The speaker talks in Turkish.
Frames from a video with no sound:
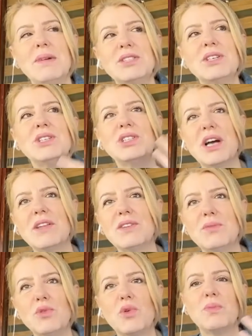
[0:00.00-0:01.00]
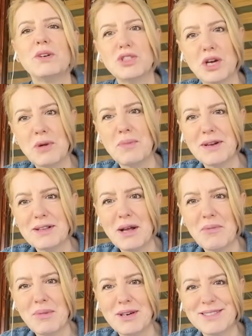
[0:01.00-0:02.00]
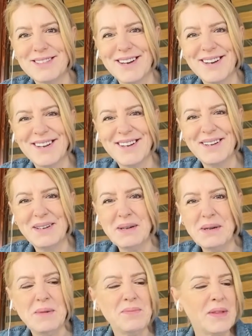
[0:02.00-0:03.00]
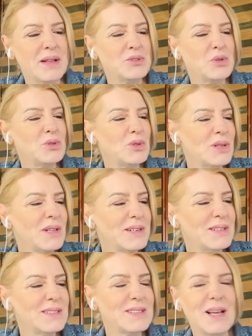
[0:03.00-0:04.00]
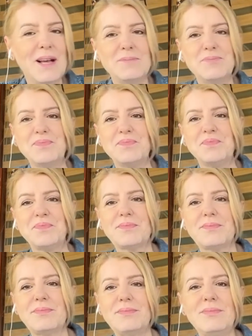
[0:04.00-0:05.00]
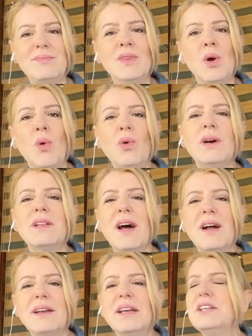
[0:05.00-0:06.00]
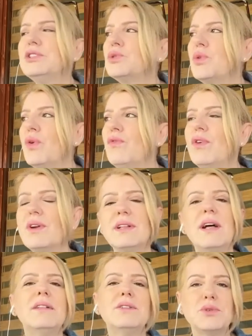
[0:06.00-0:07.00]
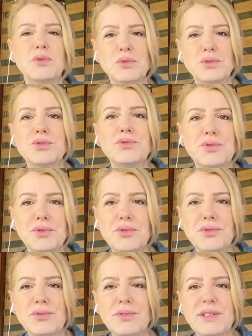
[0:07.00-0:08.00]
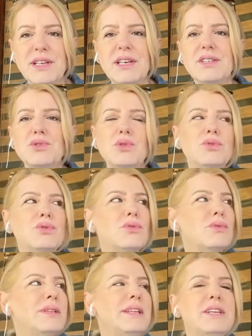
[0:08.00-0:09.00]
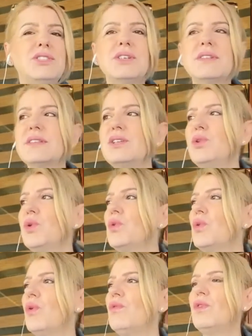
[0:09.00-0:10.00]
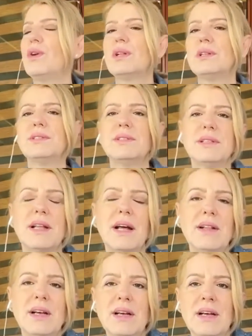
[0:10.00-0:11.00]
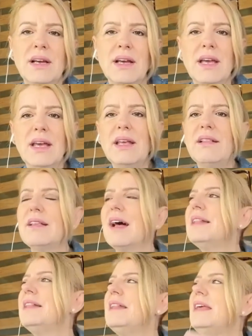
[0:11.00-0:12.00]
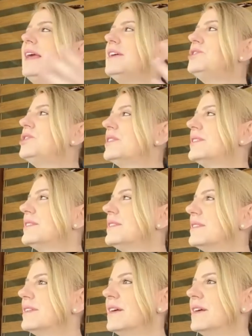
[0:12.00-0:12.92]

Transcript: başka şansım yok, başarmaktan başka. Çocuklarınıza o kadar geniş konfor alanları oluşturuyorsunuz ki çocuk niye çıksın ki o konfor alanından? İnsan niye çıksın